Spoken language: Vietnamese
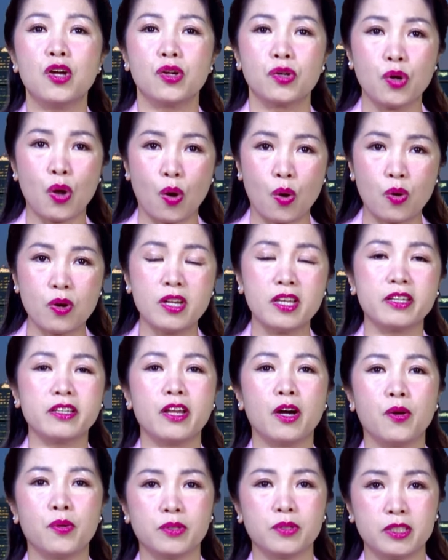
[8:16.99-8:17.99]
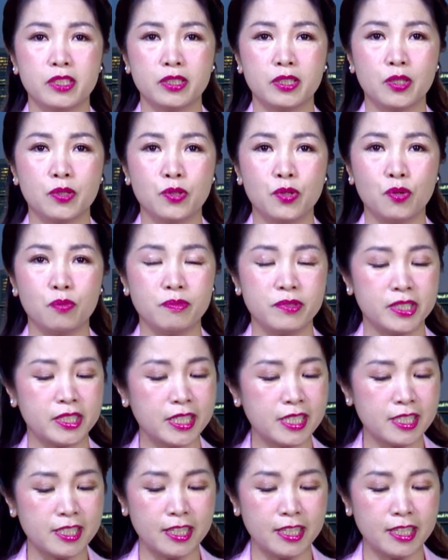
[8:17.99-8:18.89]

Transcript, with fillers: đổ lên đầu người tiêu dùng chính